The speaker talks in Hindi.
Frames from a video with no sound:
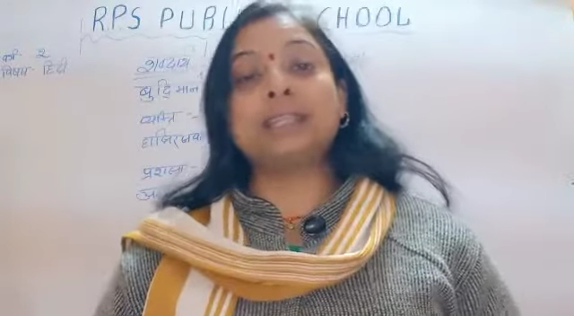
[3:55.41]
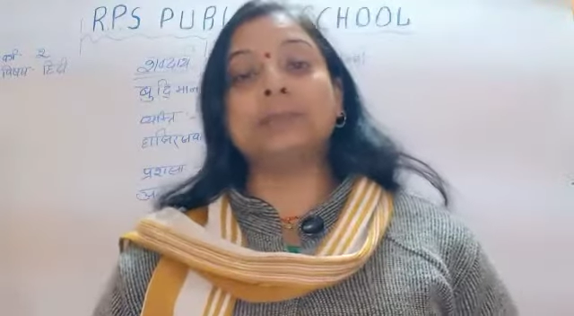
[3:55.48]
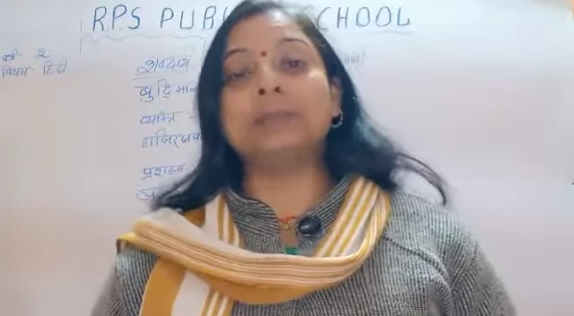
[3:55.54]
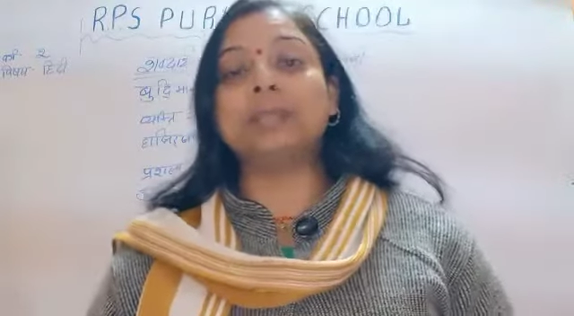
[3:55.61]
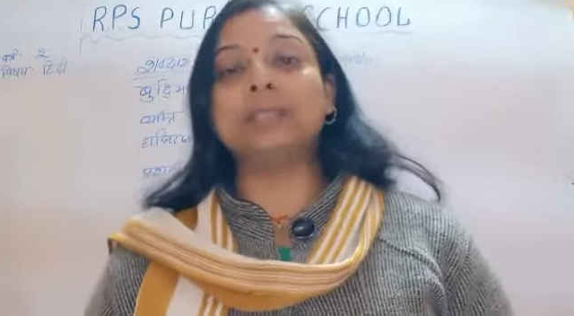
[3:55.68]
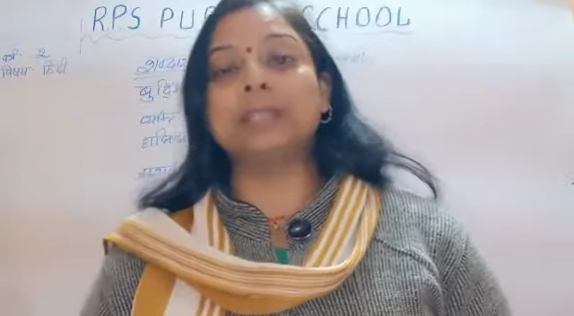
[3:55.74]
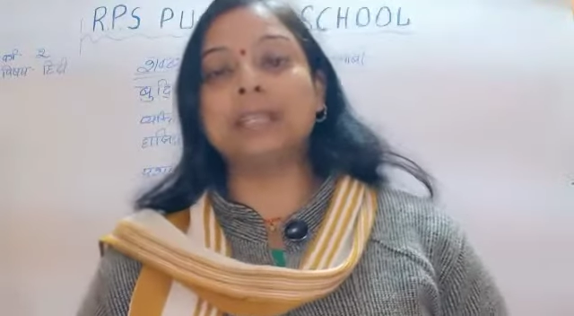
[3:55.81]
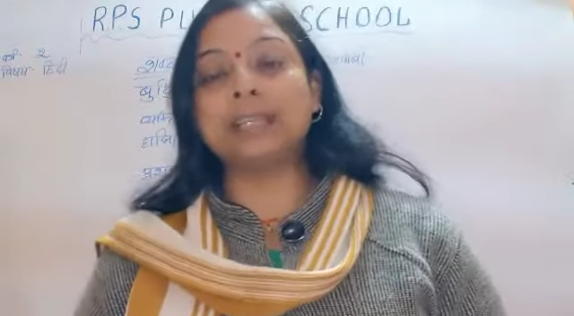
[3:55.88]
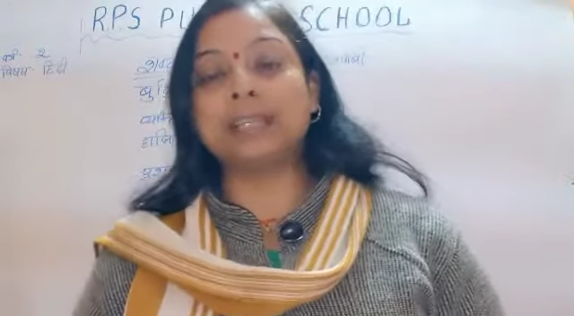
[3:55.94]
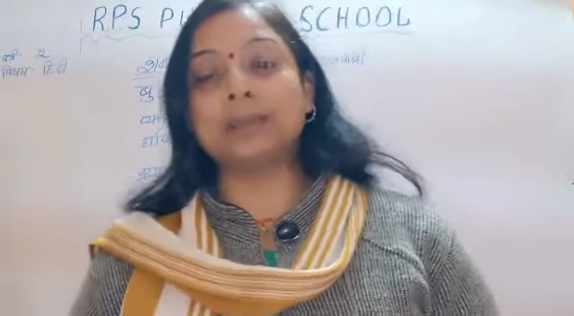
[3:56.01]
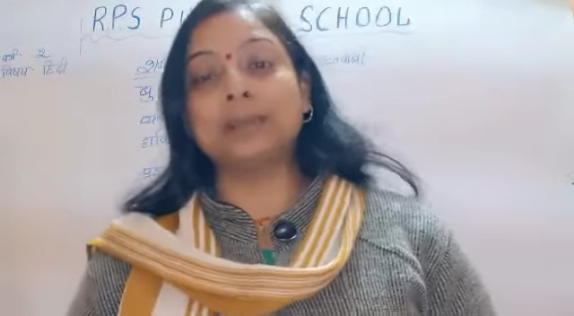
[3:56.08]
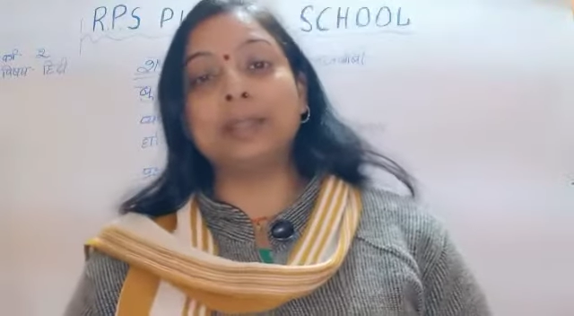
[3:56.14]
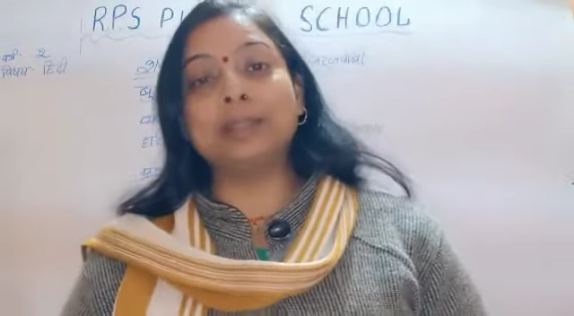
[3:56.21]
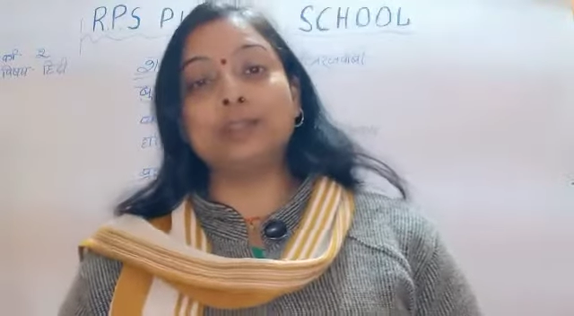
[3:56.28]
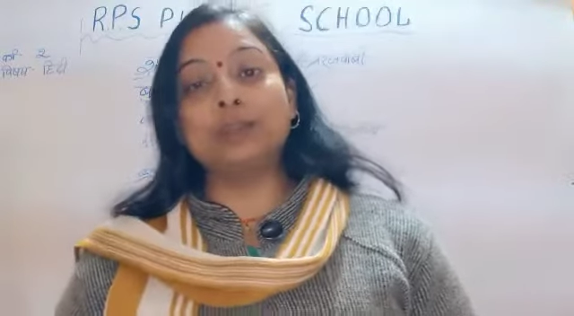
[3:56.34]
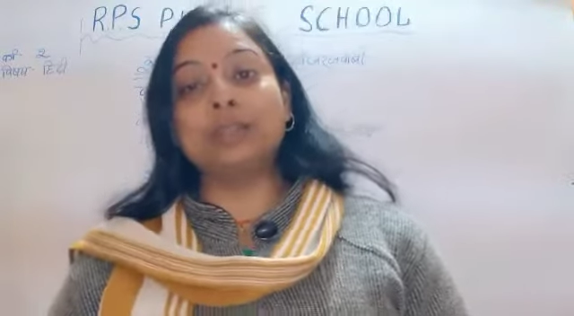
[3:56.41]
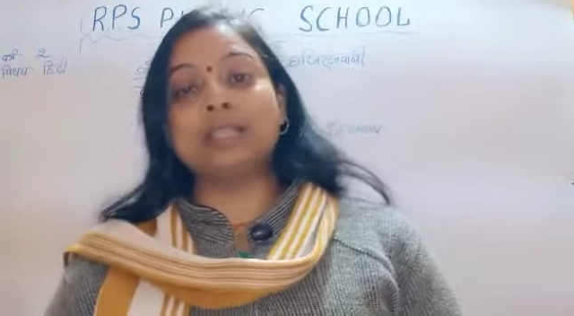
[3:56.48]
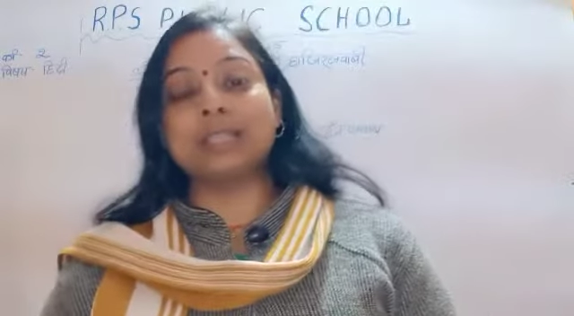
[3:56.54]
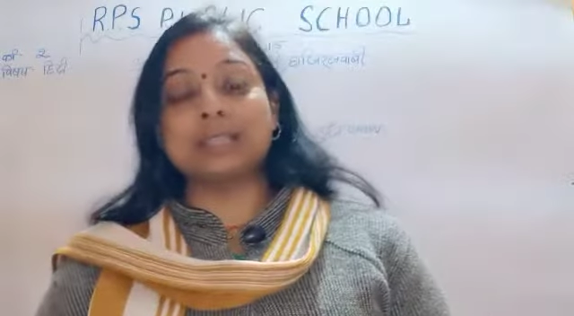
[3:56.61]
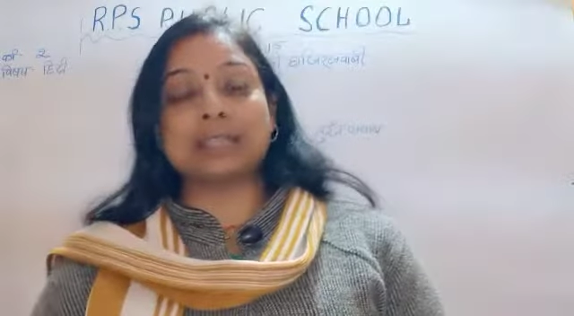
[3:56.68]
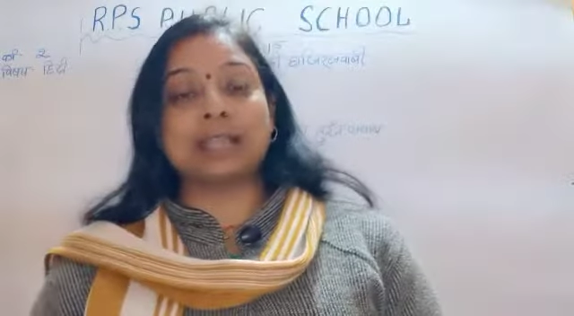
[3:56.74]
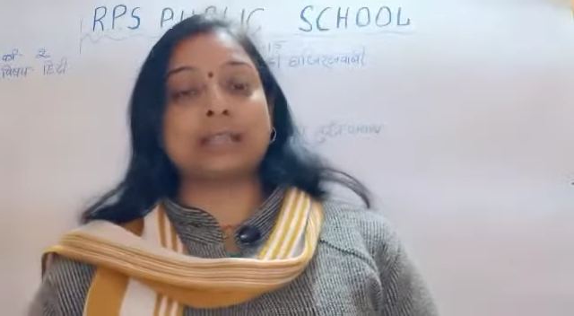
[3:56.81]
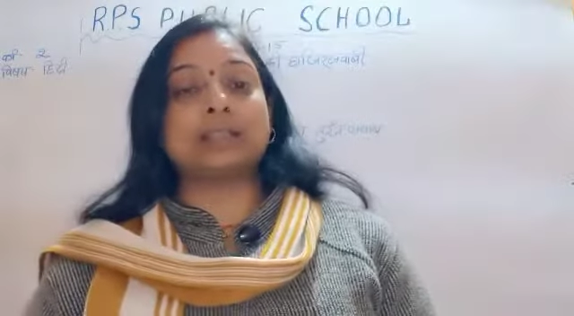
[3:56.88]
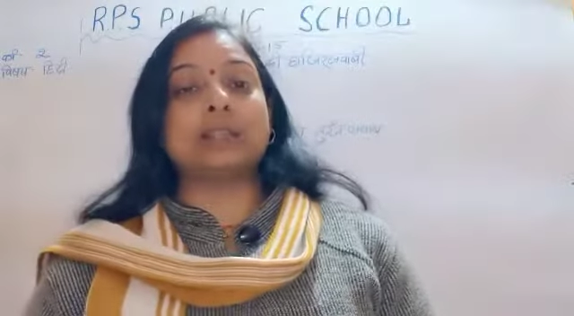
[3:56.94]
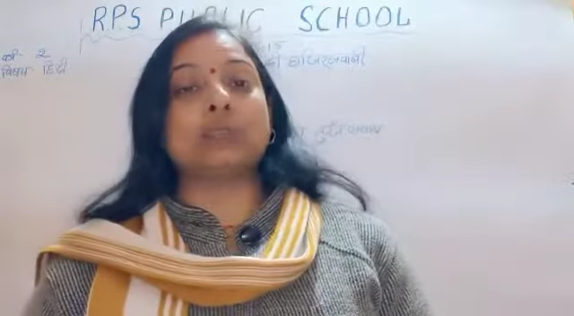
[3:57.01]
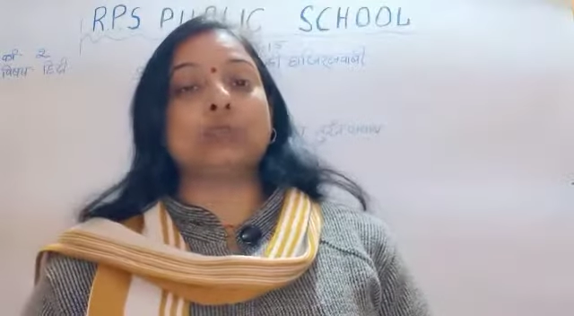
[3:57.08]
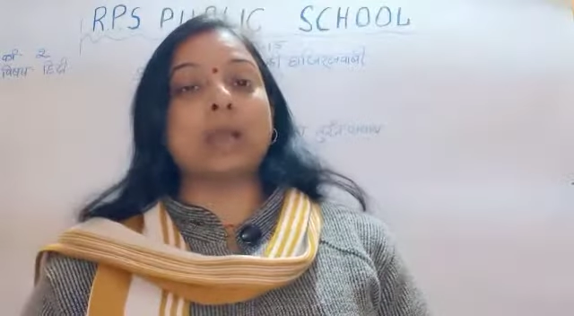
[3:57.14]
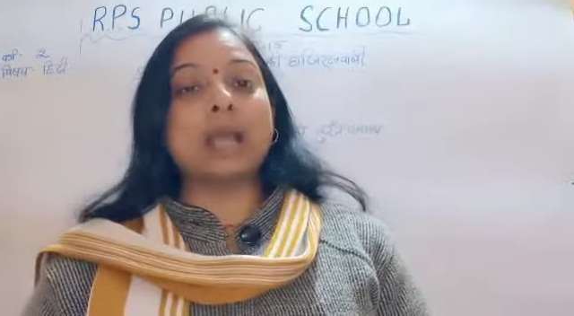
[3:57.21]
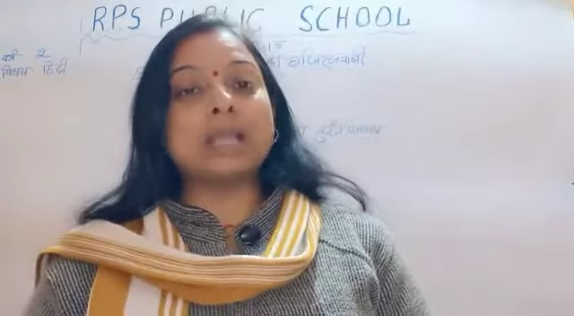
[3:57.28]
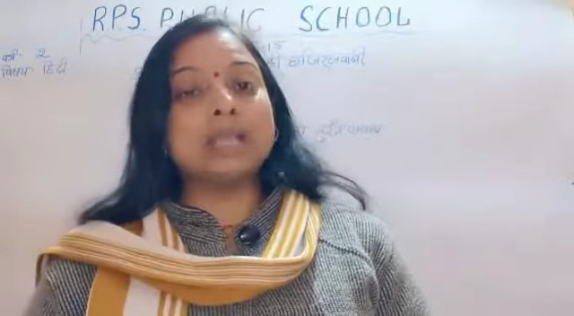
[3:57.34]
समझ गए कि मैं जो इसके साथ
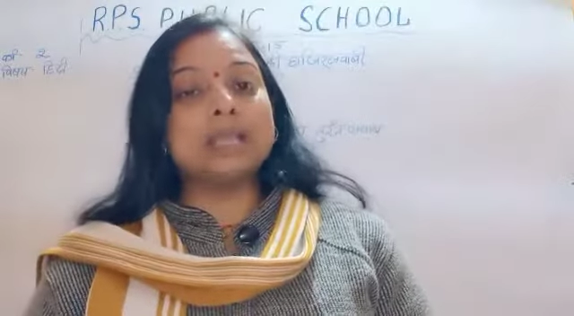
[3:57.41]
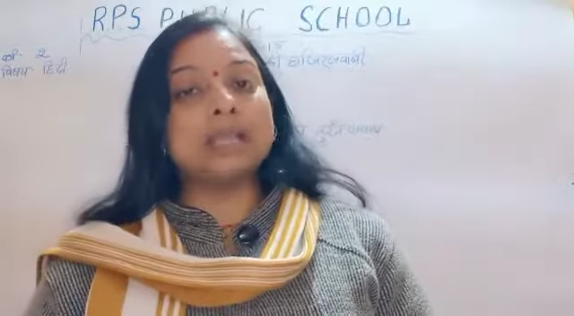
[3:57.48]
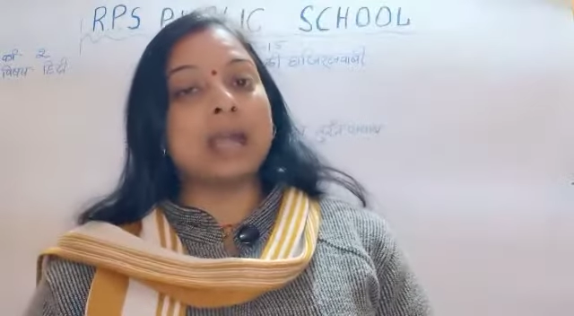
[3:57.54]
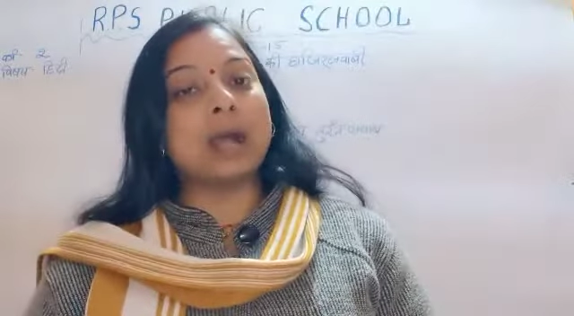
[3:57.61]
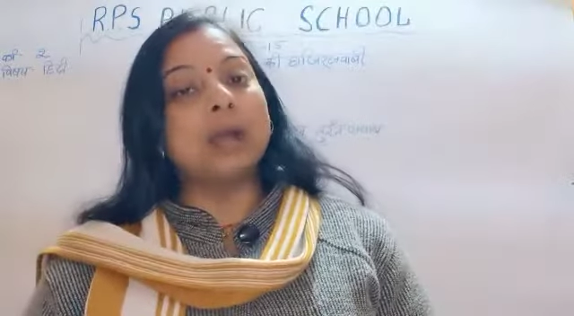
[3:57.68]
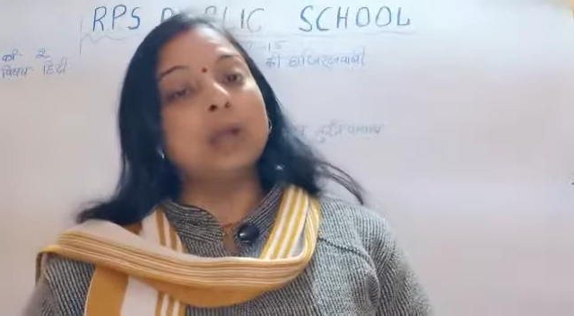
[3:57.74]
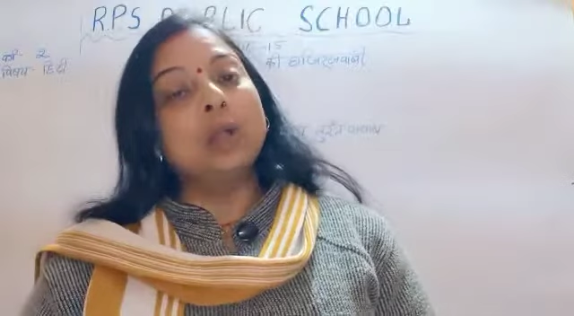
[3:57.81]
चतुराई किया